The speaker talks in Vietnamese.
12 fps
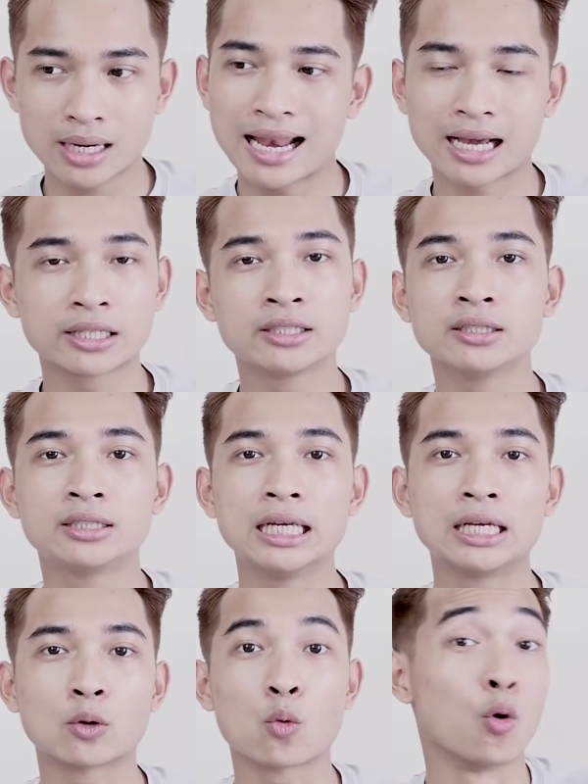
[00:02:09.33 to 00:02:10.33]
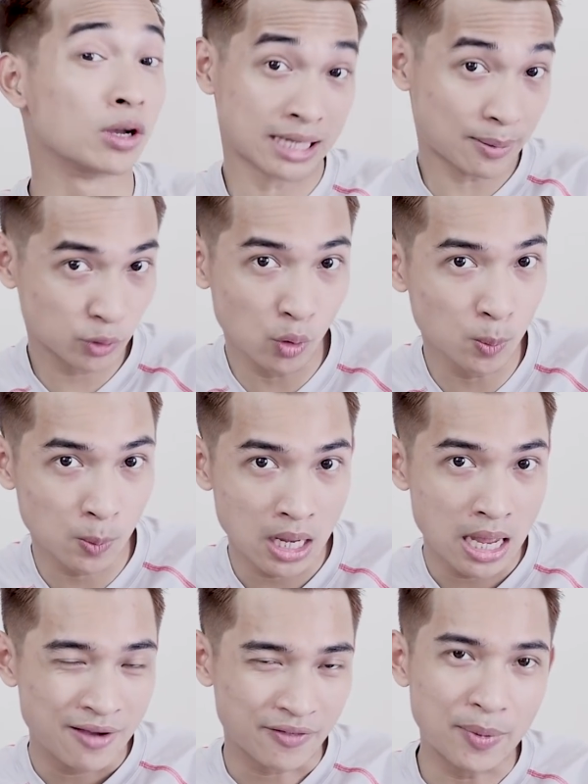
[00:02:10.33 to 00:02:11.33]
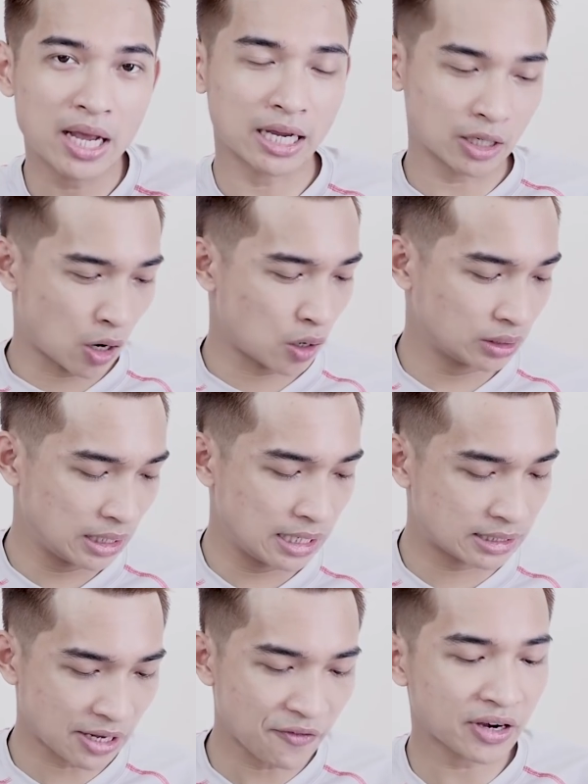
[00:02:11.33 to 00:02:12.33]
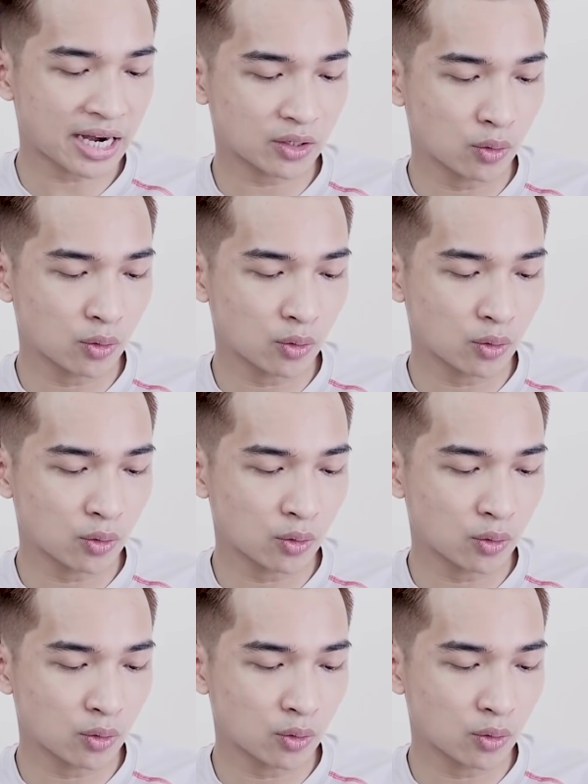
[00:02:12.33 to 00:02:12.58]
Đây là cái chương trình của Samsung. Và bên cạnh đó thì 7net